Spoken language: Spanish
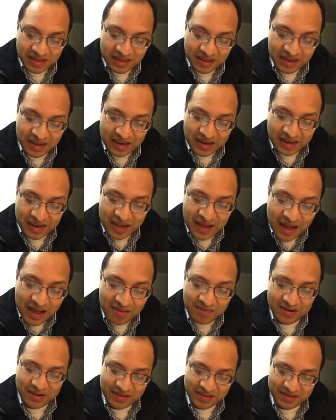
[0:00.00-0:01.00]
El que
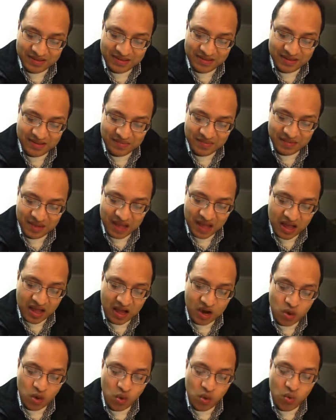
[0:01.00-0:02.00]
habla, dice,
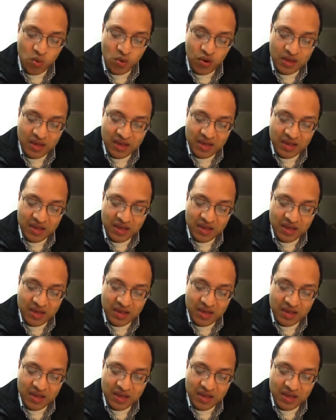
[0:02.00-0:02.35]
hágalo como